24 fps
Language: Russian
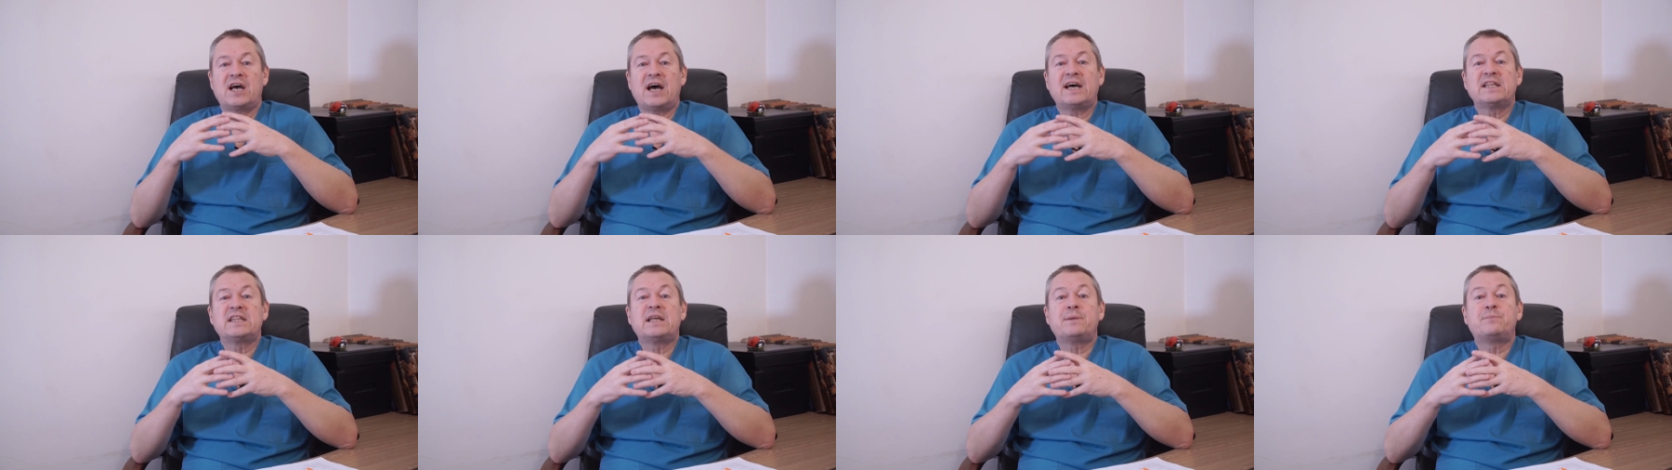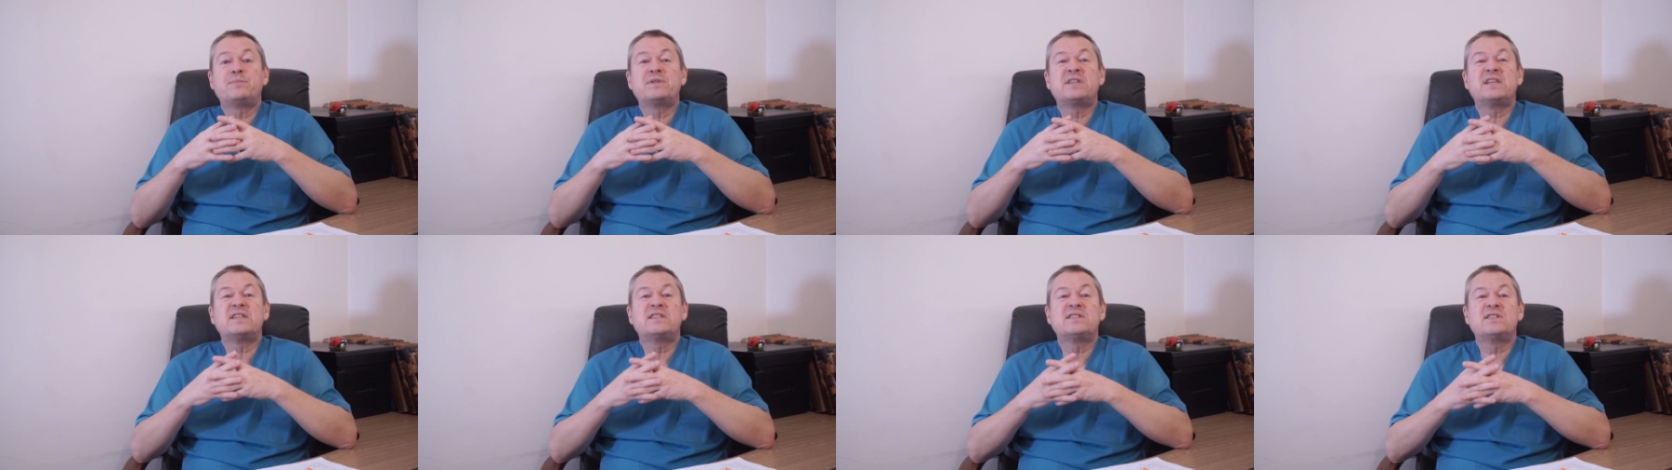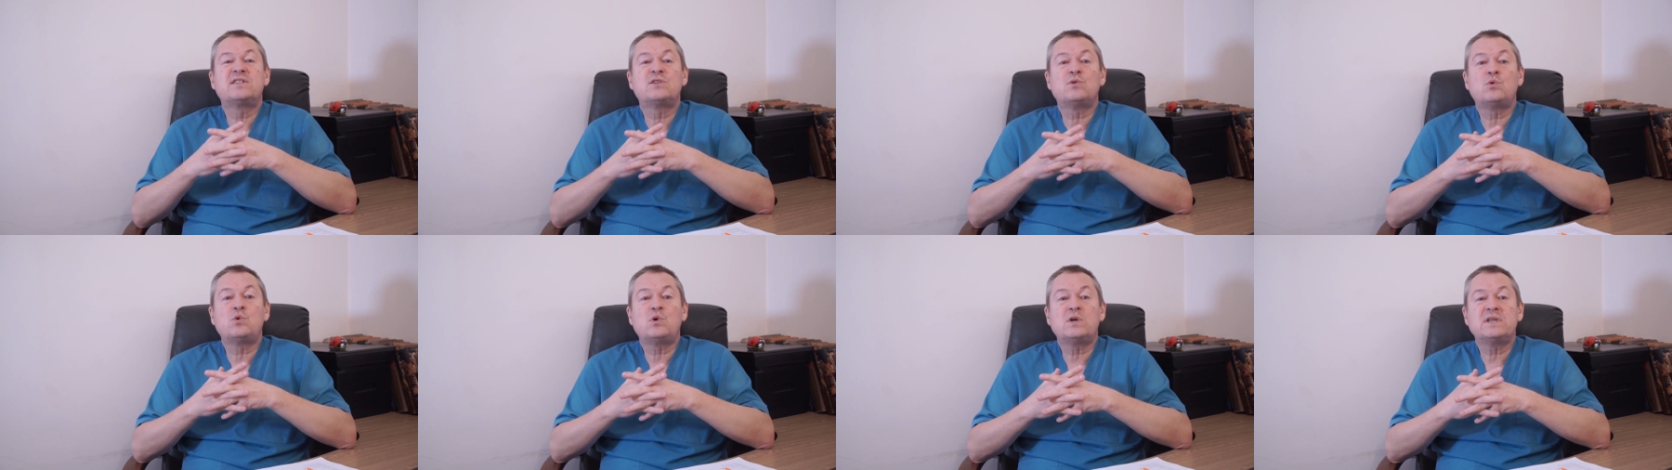
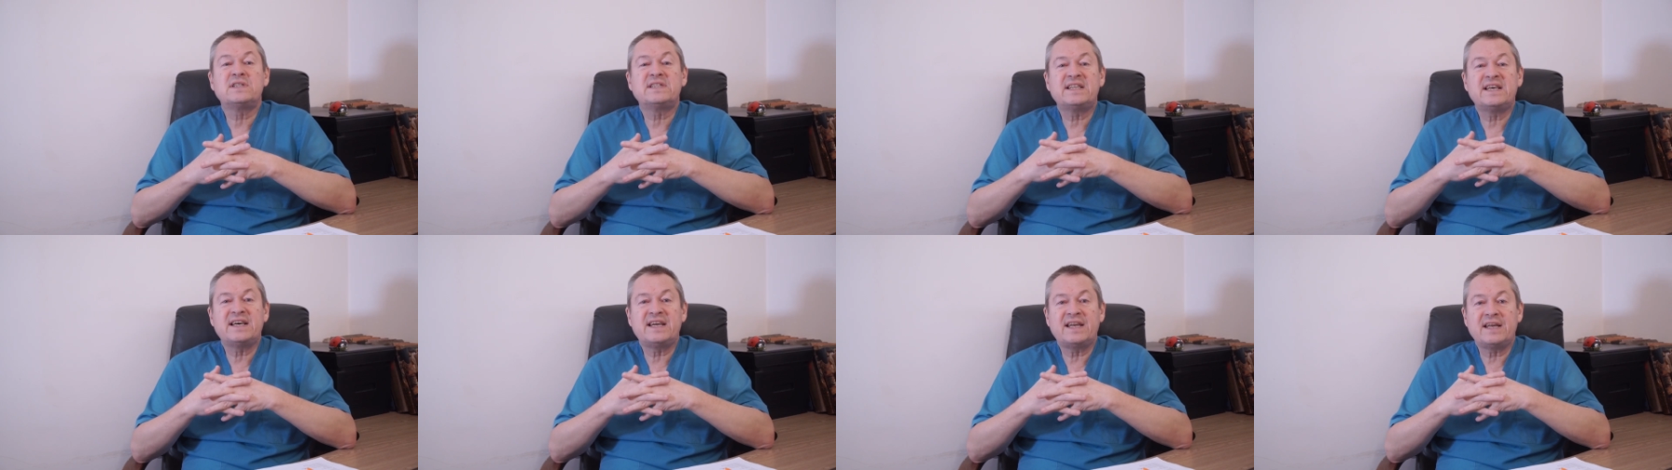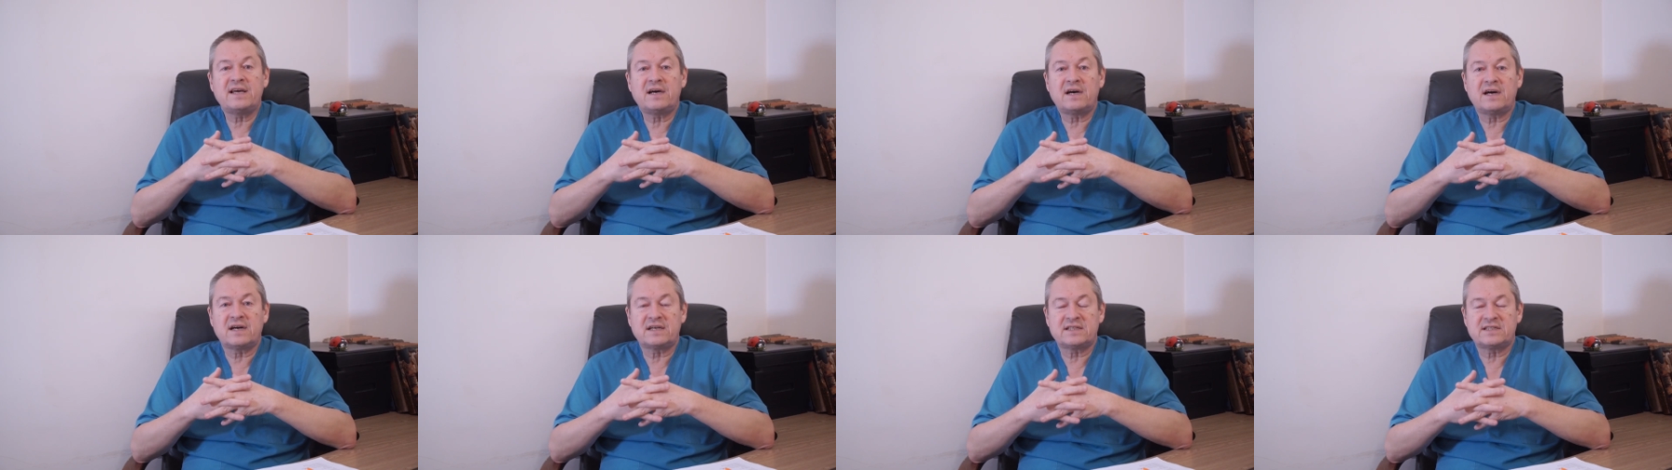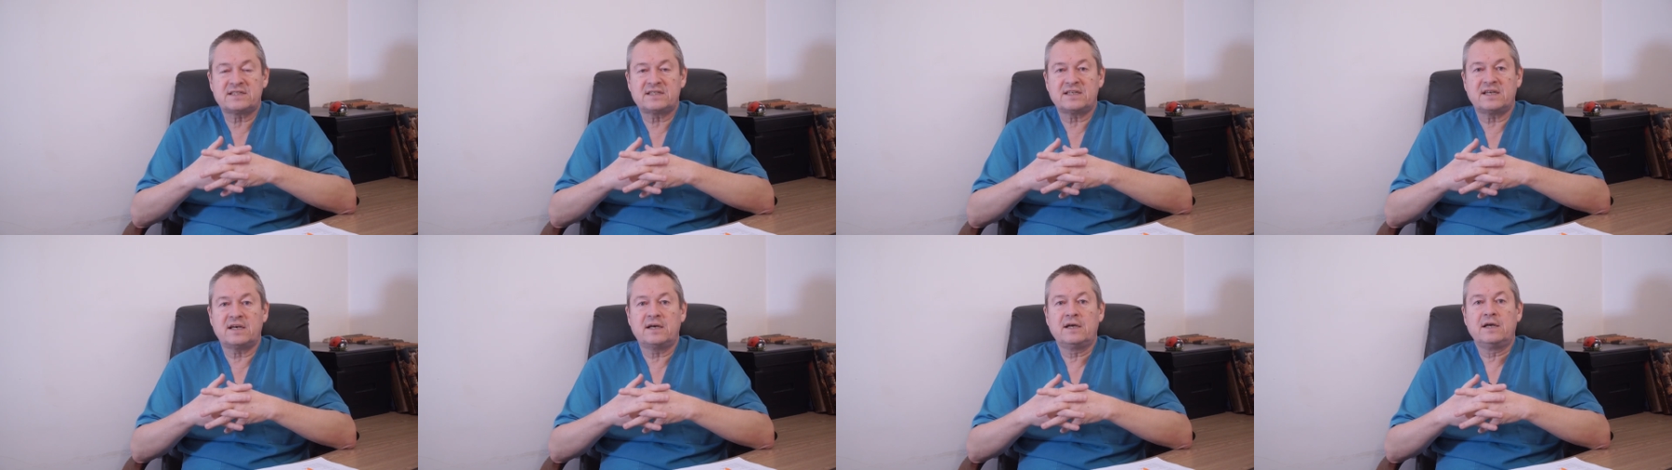адаптационная
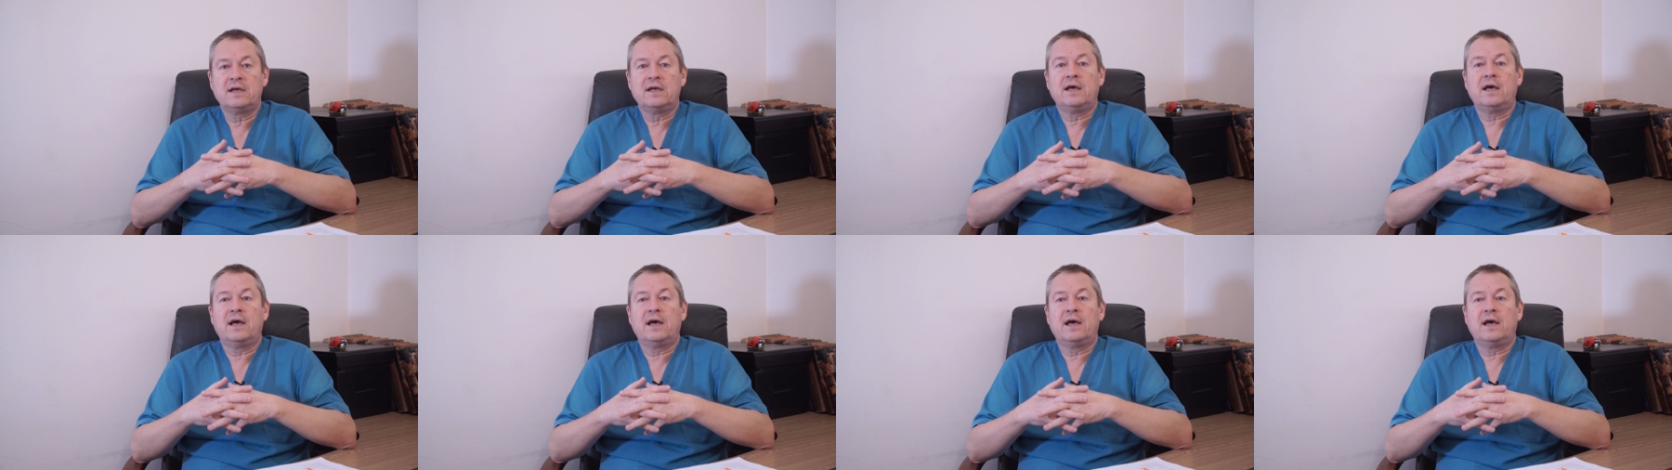реакция.